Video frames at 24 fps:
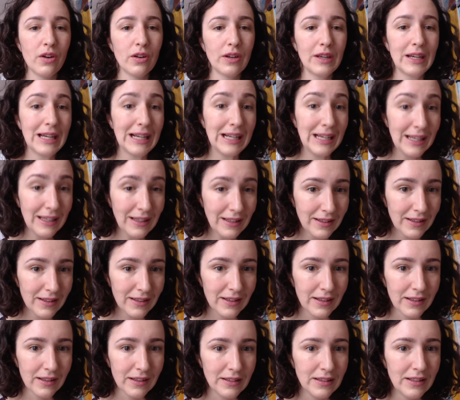clés
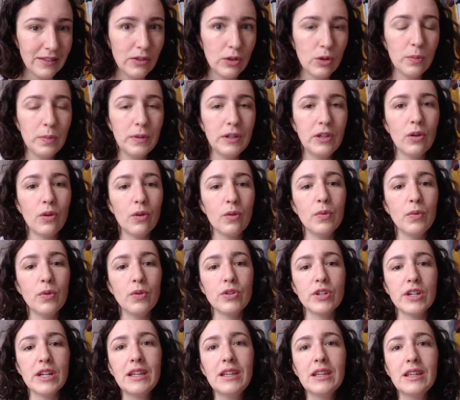euh, développées dans le
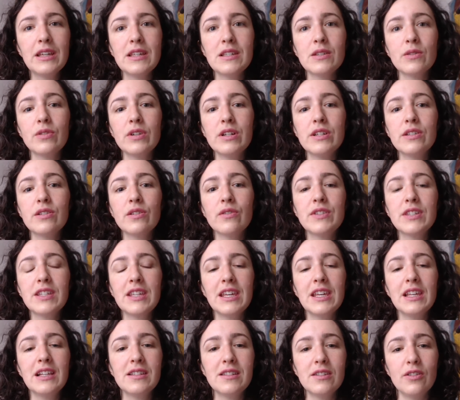projet, qui sont les soft
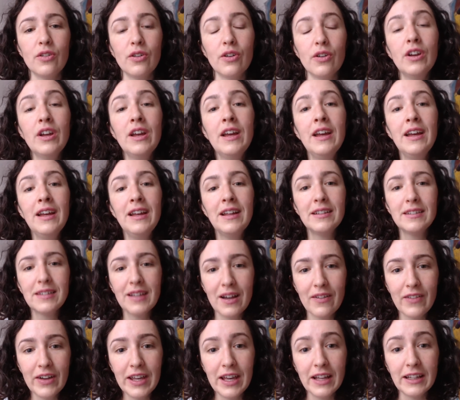skills de
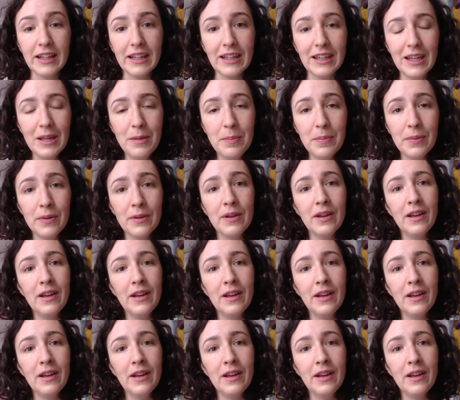travail en équipe,